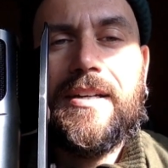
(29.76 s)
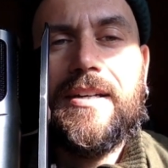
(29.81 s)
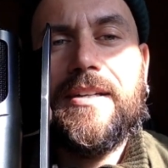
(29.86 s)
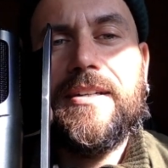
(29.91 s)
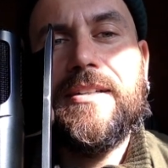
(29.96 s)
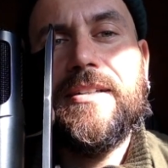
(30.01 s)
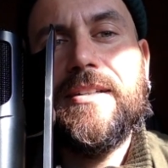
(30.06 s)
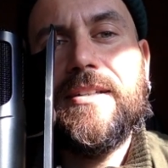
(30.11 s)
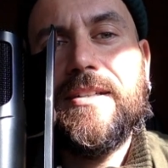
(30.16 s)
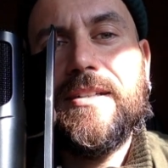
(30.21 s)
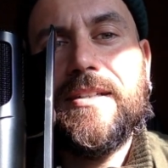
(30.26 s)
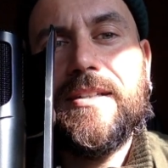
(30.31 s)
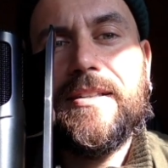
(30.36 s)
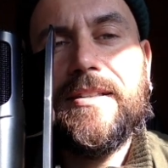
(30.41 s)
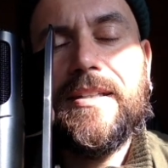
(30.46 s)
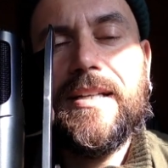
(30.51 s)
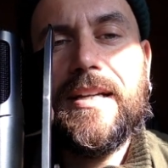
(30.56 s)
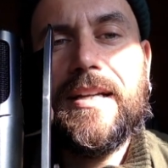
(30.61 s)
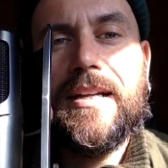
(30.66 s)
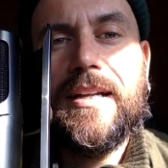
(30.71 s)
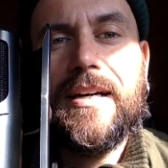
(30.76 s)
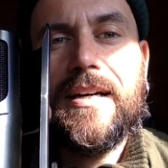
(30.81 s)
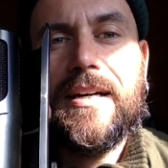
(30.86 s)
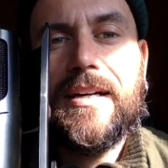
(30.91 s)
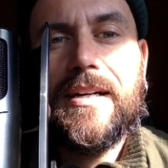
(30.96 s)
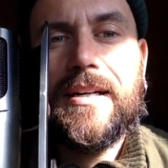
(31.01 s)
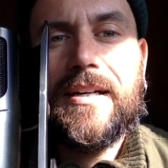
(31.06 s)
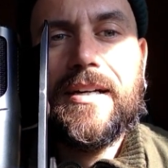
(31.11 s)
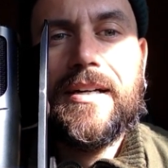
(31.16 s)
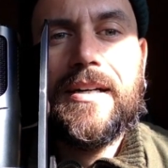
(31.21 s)
eh,
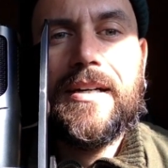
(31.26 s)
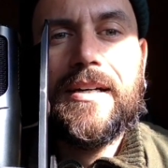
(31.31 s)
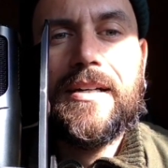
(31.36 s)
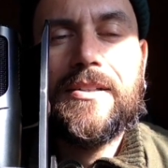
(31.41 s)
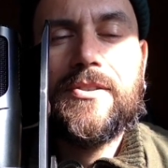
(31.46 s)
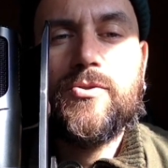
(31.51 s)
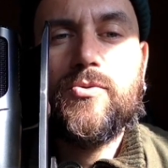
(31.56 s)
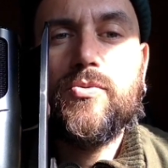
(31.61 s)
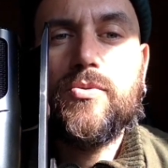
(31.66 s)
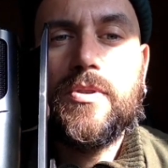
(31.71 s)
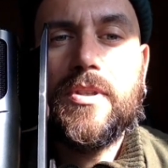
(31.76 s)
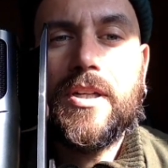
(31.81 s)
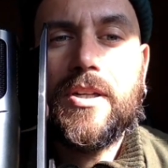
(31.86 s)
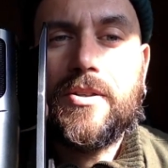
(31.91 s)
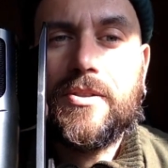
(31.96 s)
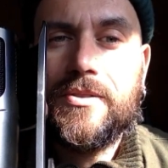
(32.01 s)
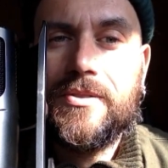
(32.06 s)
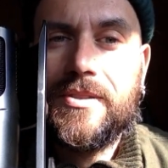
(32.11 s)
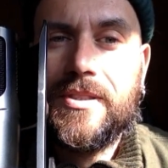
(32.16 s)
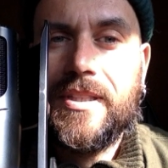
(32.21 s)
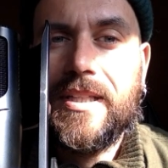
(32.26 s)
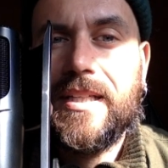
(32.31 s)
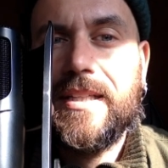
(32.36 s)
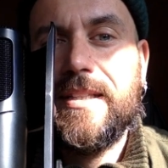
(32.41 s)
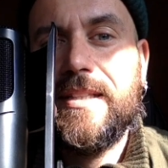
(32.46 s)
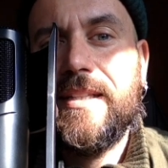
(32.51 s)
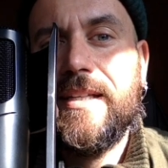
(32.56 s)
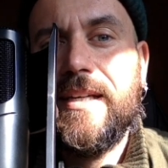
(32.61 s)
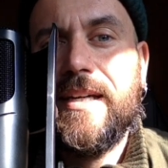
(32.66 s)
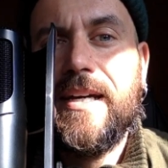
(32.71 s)
nel sud del
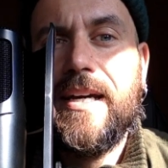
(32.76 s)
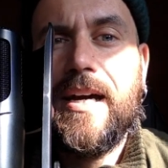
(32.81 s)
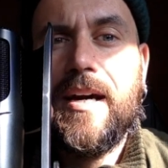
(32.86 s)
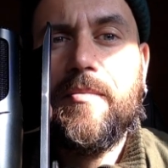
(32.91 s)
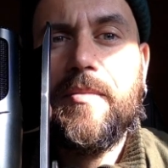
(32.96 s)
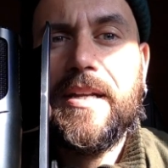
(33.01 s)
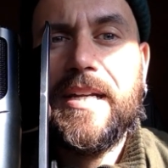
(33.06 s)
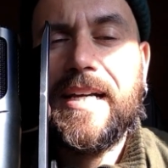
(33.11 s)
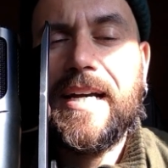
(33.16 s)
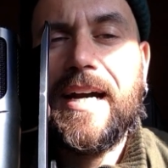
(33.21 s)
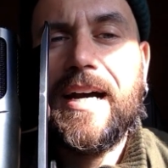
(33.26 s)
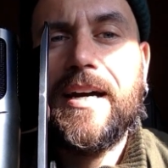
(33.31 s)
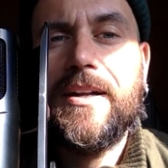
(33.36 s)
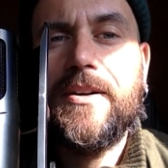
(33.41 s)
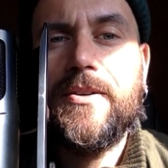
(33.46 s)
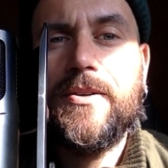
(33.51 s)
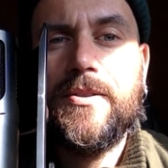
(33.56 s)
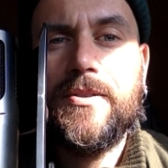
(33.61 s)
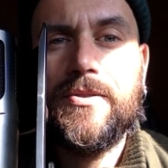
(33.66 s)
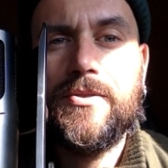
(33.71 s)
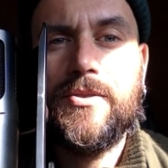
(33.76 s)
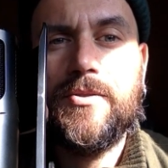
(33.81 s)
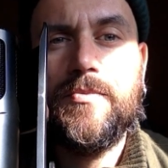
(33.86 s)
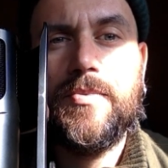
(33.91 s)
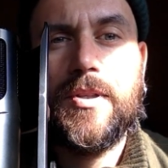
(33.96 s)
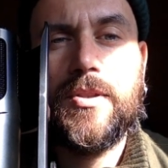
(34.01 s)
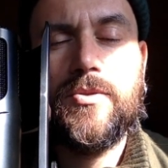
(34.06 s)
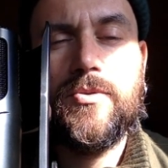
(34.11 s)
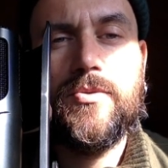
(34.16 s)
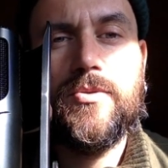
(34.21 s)
continente americano,
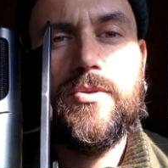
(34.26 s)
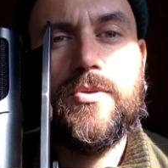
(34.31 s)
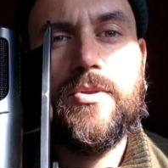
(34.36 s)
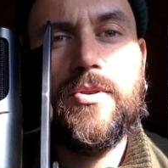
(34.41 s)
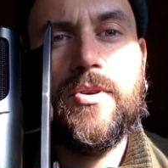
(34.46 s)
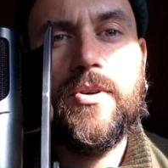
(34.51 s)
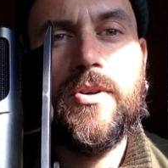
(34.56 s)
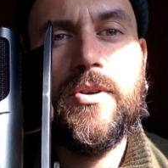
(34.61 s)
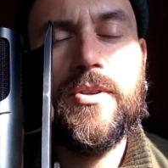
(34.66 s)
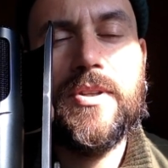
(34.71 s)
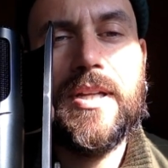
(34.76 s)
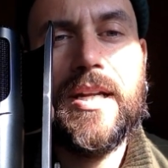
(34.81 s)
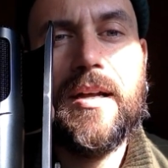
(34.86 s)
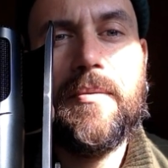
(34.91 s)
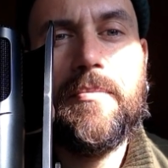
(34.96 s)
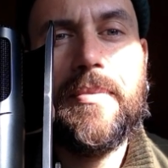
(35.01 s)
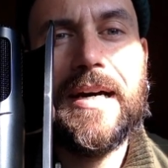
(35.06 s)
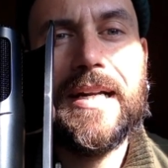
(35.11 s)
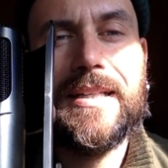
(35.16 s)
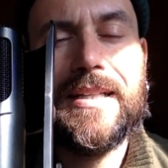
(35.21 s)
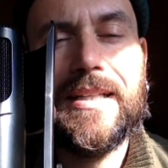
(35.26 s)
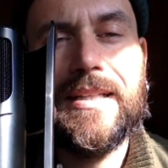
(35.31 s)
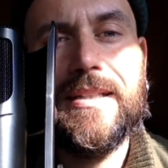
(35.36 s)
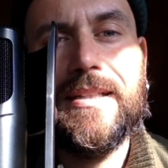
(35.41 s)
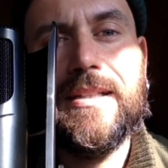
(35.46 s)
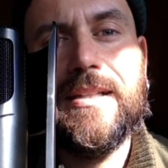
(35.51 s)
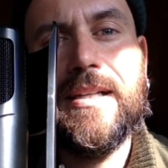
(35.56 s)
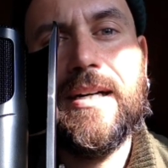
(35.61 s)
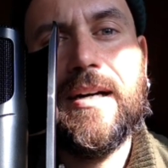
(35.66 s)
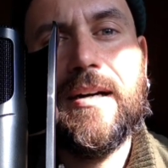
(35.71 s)
soprattutto nella parte
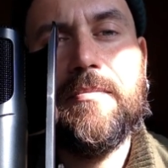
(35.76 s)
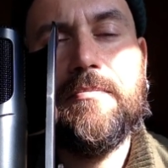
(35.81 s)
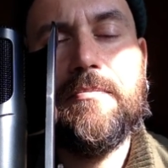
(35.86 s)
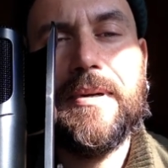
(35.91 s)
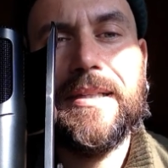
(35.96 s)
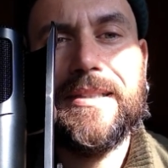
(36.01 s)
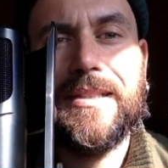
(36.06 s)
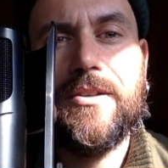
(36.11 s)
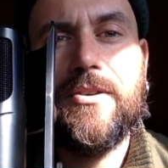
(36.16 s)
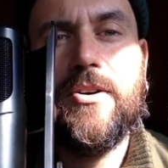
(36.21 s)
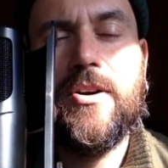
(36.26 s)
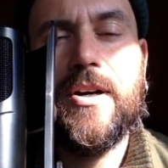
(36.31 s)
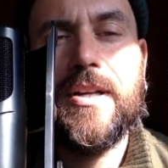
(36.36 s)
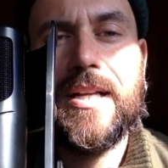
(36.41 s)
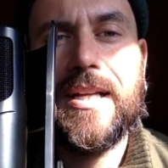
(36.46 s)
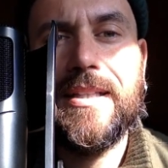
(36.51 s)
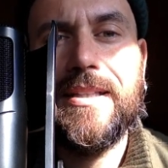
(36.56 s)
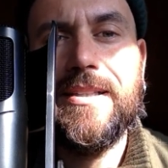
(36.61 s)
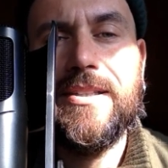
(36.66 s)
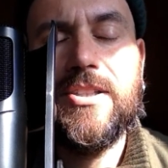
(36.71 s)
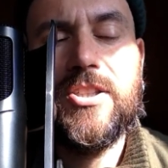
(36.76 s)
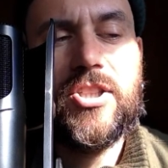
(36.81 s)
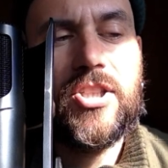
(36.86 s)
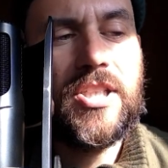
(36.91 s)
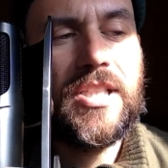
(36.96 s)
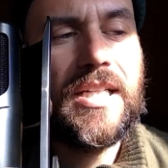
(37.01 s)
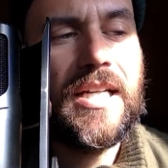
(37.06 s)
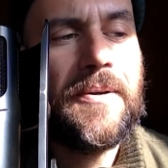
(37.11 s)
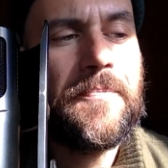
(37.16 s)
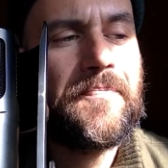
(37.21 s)
della Patagonia, del
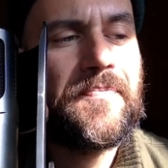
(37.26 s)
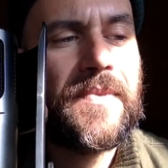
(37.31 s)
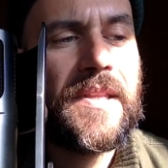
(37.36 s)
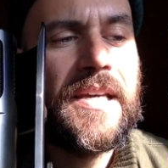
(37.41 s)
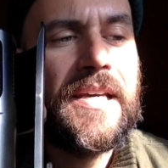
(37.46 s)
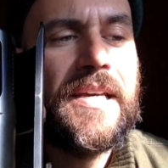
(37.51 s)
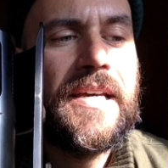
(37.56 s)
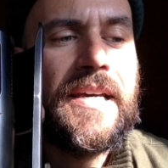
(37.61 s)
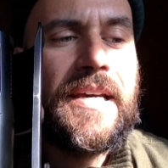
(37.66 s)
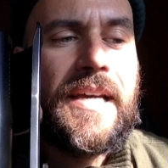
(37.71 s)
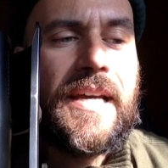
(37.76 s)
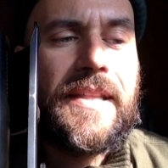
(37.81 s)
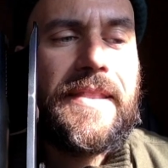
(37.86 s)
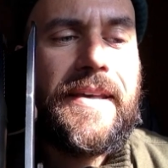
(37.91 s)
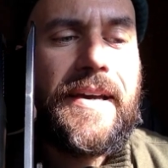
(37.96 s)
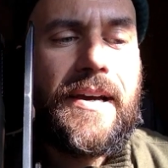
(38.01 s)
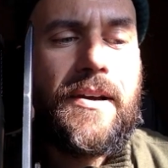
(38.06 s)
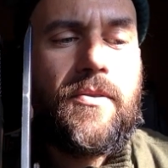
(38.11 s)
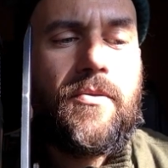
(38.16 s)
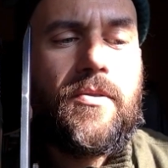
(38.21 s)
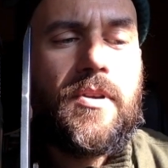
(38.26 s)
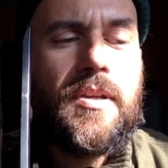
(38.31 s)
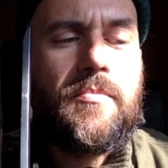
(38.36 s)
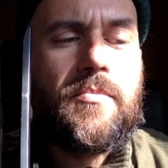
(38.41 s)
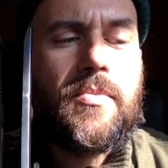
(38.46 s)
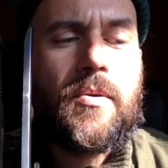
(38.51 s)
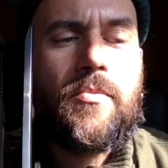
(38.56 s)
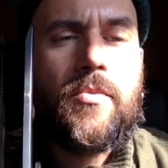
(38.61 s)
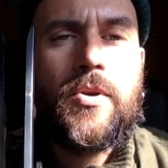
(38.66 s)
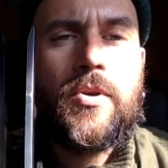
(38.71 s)
Cile, ed è un
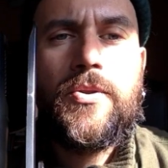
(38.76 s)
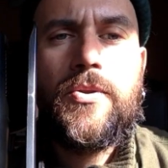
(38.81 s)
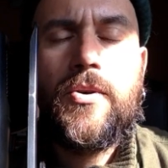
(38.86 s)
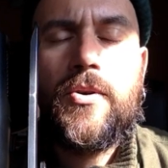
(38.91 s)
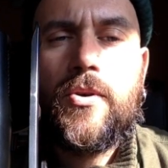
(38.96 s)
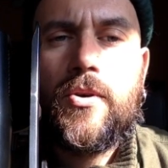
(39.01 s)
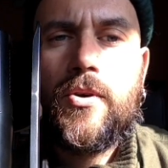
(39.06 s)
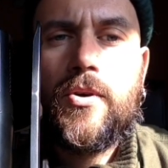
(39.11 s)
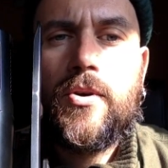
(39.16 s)
libro molto,